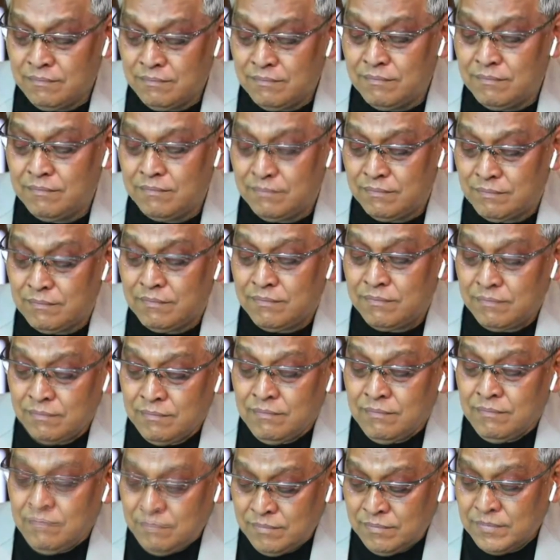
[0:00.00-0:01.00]
ม
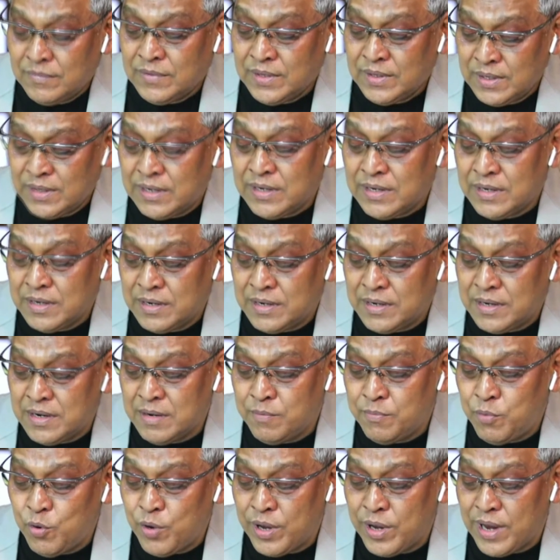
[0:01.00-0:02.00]
คือคือ
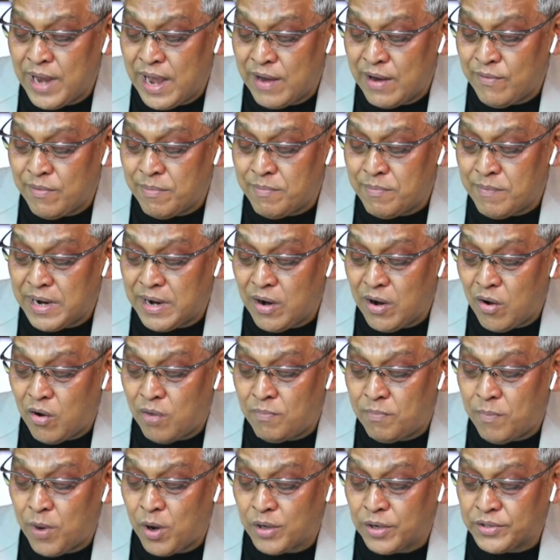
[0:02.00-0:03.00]
พูดง่ายว่าเหมือนห้อง
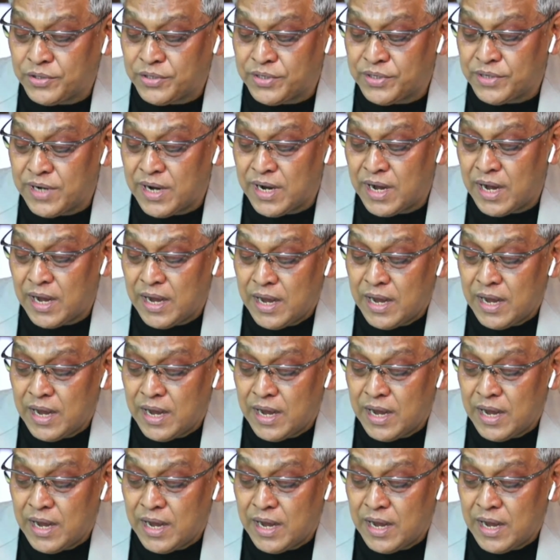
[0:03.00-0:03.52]
ปลอดเชื้อ